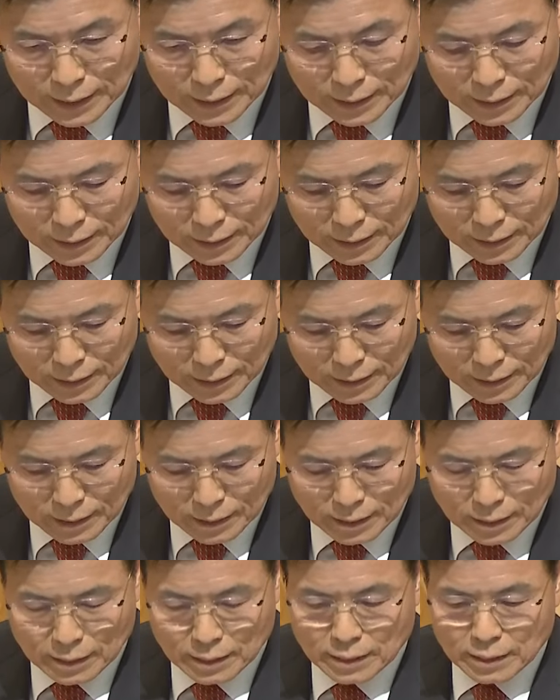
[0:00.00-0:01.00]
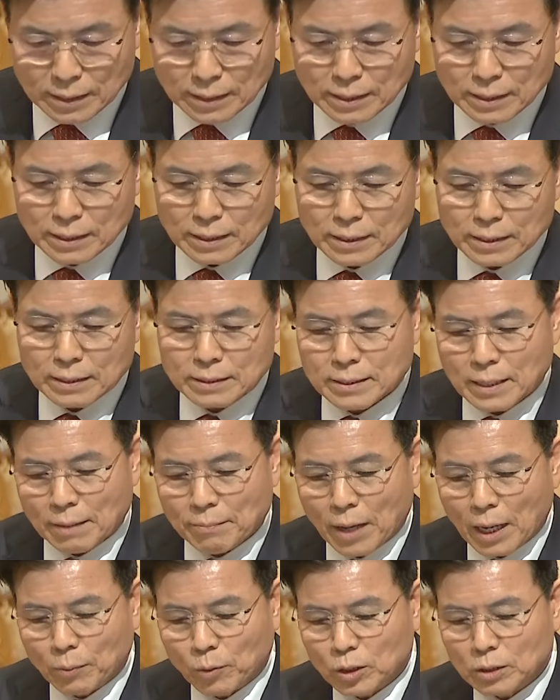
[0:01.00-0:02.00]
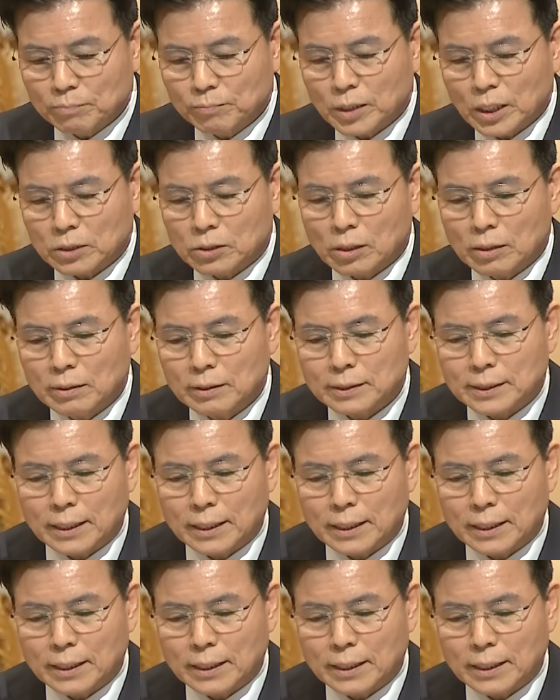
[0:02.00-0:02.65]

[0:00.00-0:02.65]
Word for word: その父母様から実際に指導